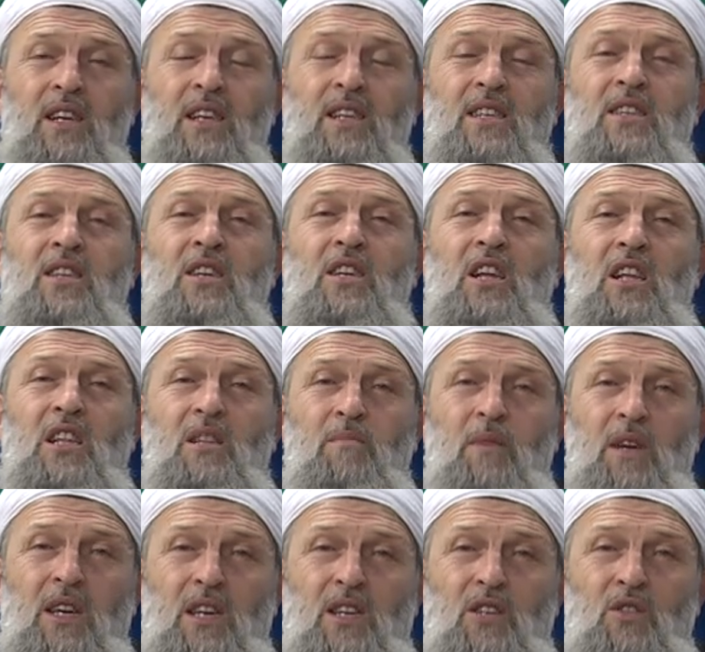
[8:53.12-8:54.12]

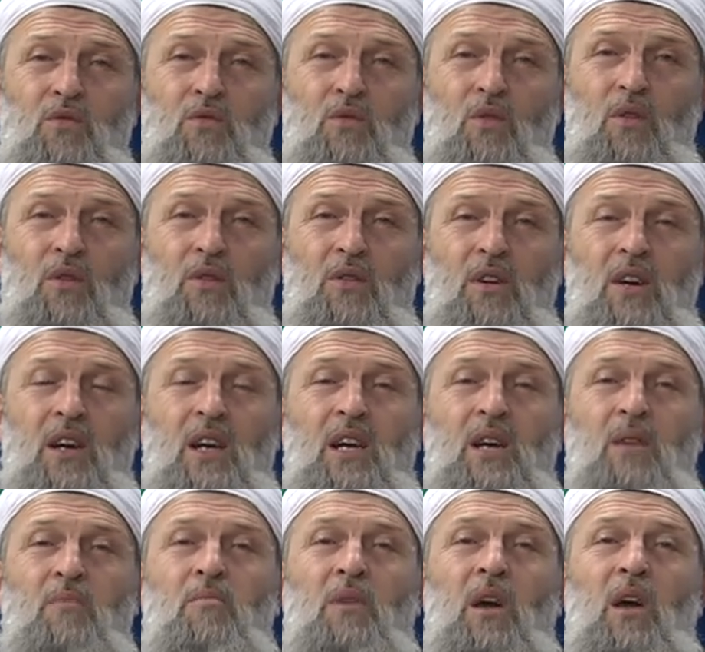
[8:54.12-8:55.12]
Diriltmek istiyor.
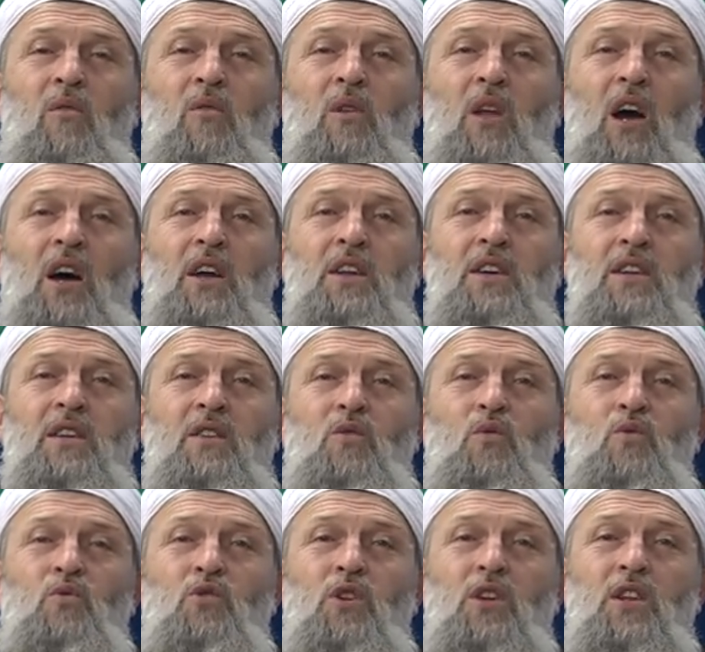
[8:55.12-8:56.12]
Mevla'nın
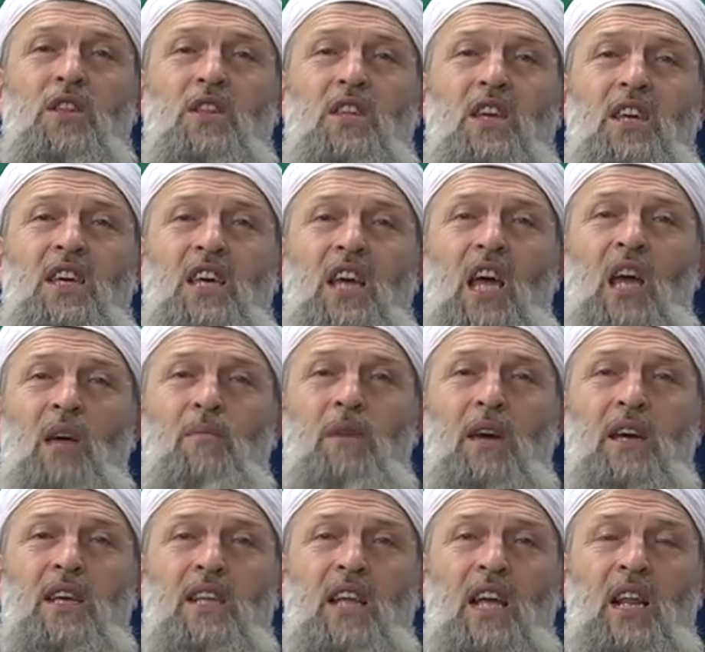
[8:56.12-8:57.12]
üzerindeki
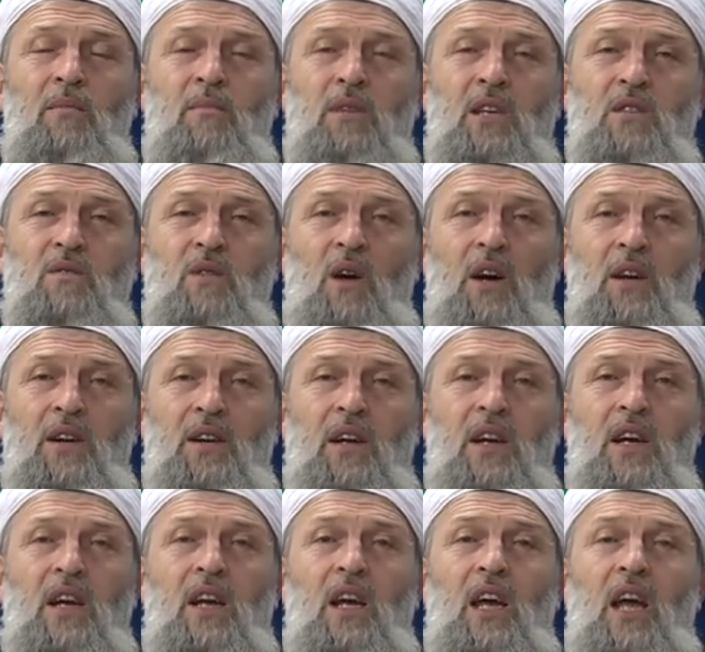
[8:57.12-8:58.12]
emeklerimiz var.
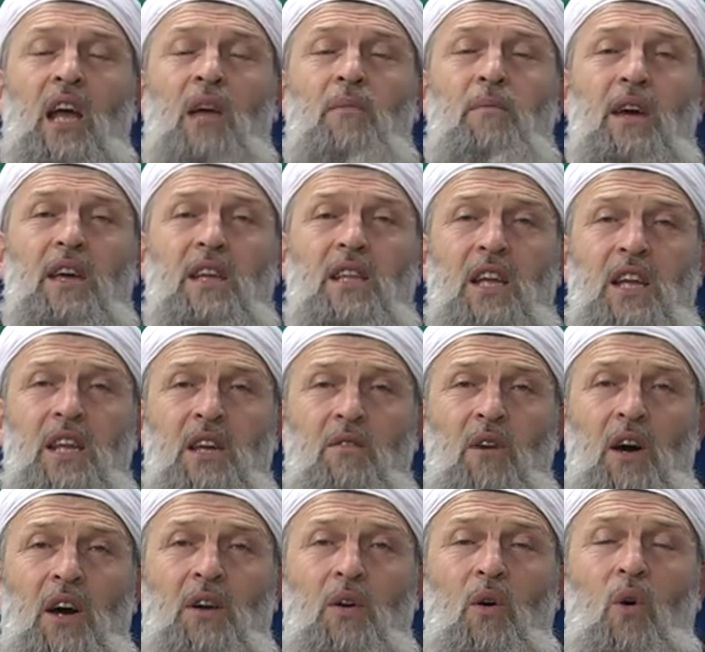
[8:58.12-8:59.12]
Emekleri
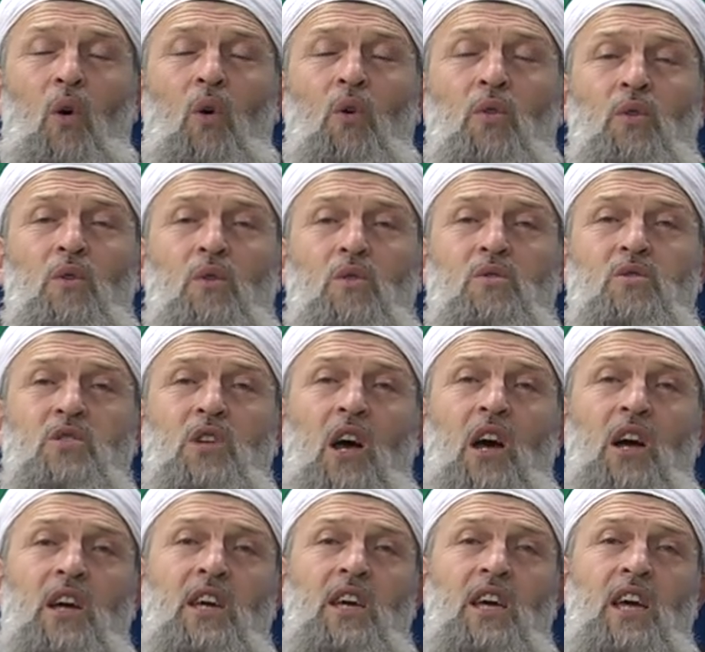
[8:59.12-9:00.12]
var. Onu
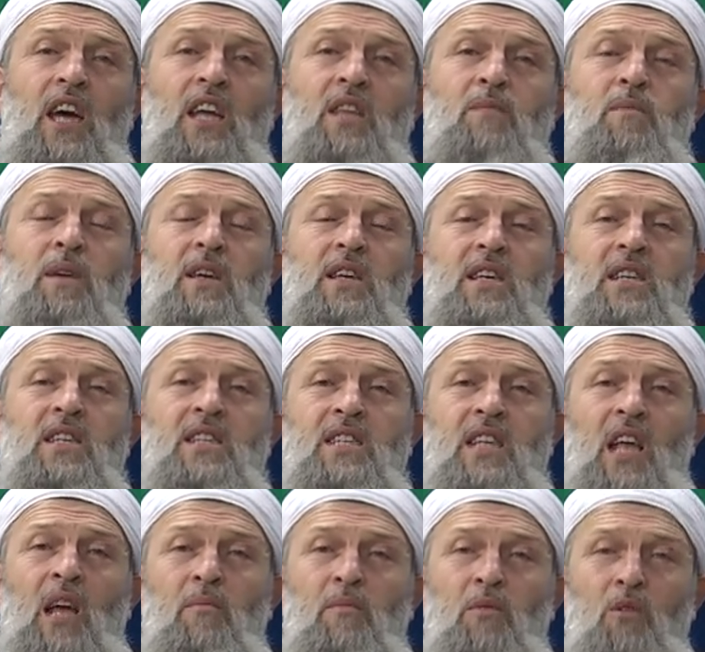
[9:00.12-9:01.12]
zayi etmek
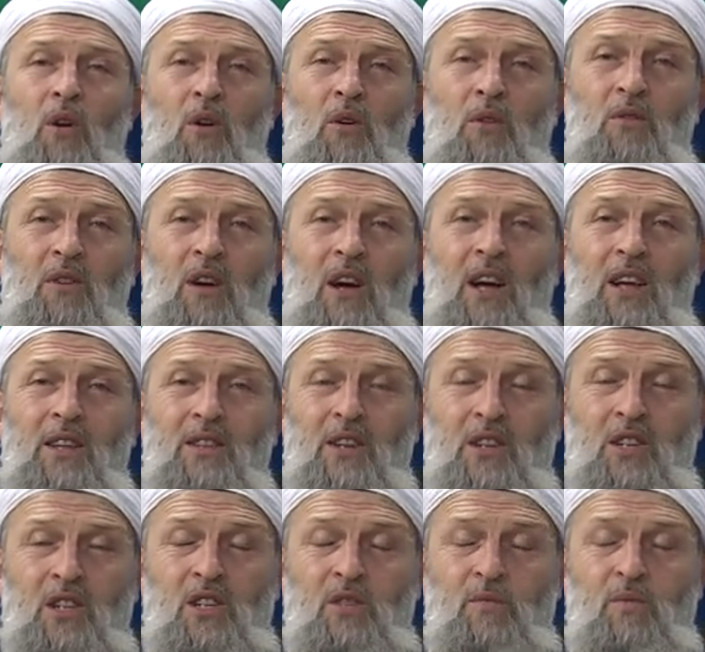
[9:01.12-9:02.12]
istemiyor.
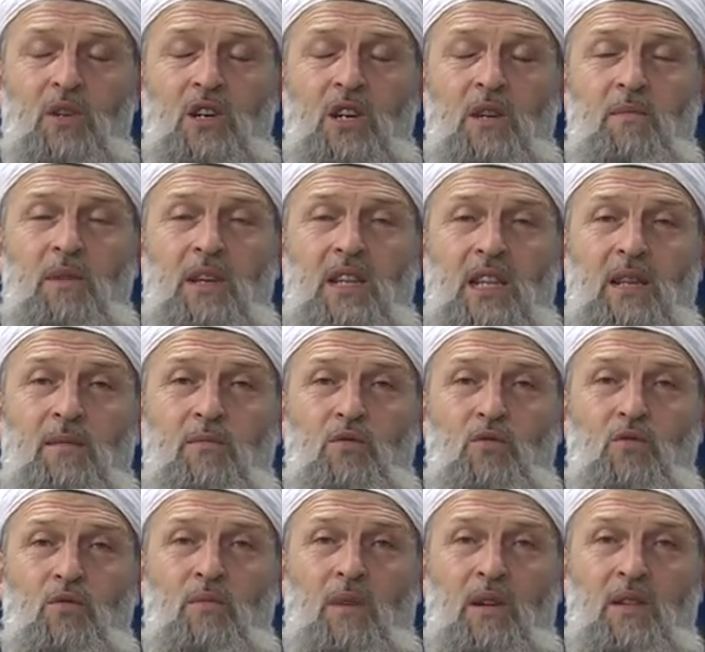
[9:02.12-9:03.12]
Anladınız mı kıymetli
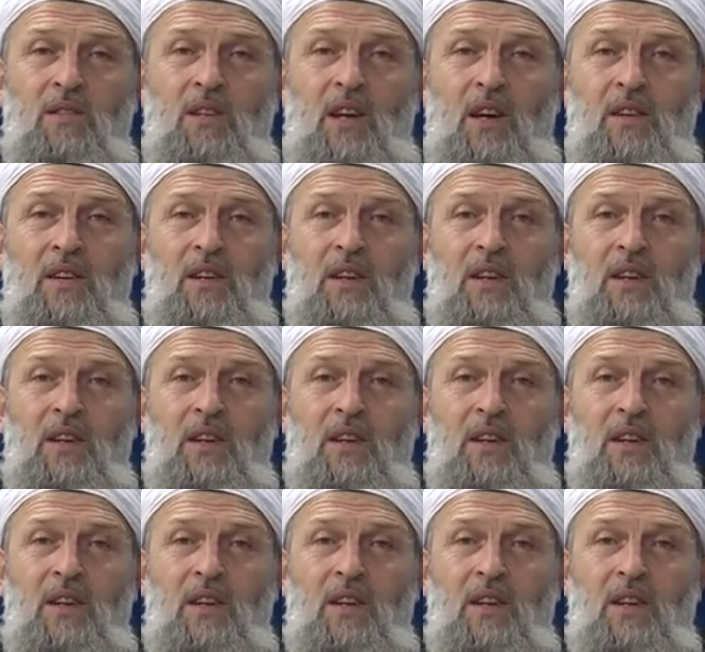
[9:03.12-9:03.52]
Müslümanlar?